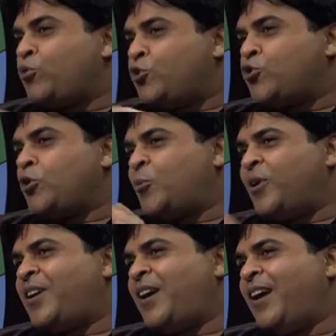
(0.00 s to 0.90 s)
खुद झूठ
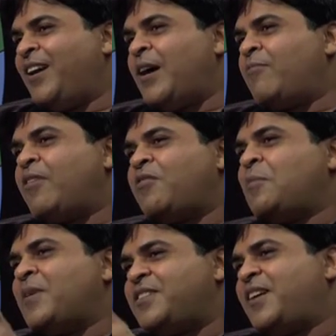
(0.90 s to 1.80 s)
बोल के आए हैं आप वाइफ के
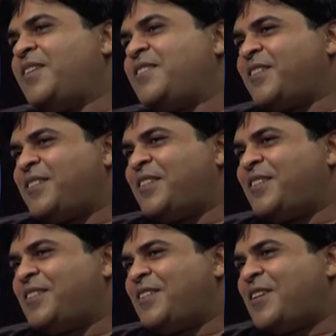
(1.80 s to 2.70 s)
पास जा नहीं सकते
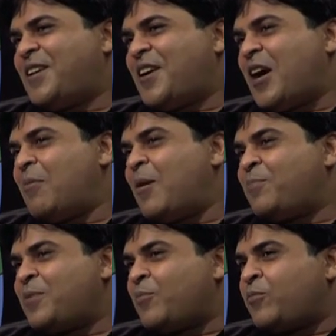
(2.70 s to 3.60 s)
अब
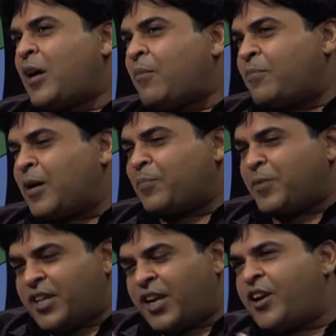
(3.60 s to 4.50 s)
आप सब आप
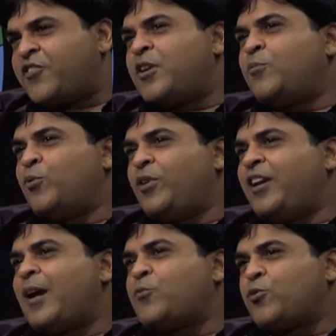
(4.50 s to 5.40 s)
अपनी अयाशियाँ भूल
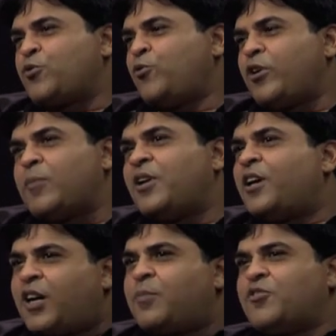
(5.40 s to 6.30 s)
के आप सोचते हो कि अपना
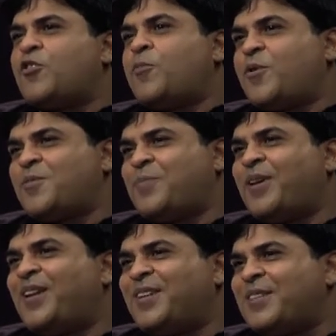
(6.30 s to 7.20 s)
घर बचाओ बॉस
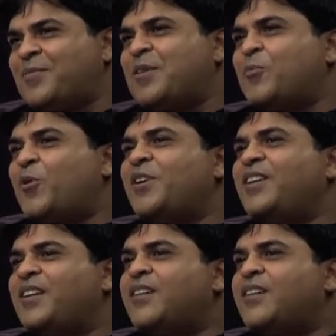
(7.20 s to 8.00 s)
पहले सबसे इम्पोर्टेंट है